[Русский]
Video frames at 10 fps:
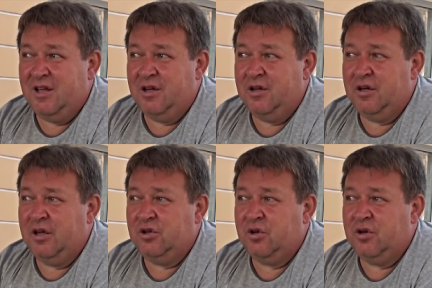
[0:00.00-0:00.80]
Э,
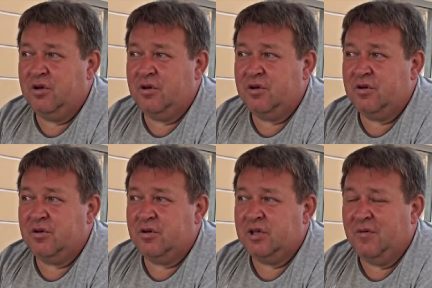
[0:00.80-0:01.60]
это
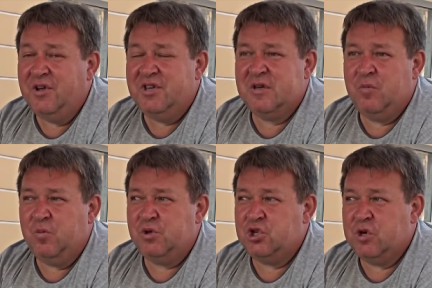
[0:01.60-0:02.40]
давайте
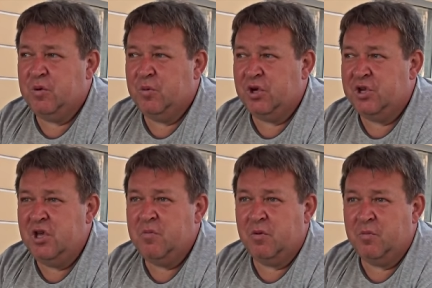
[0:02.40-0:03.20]
займемся чем-нибудь одним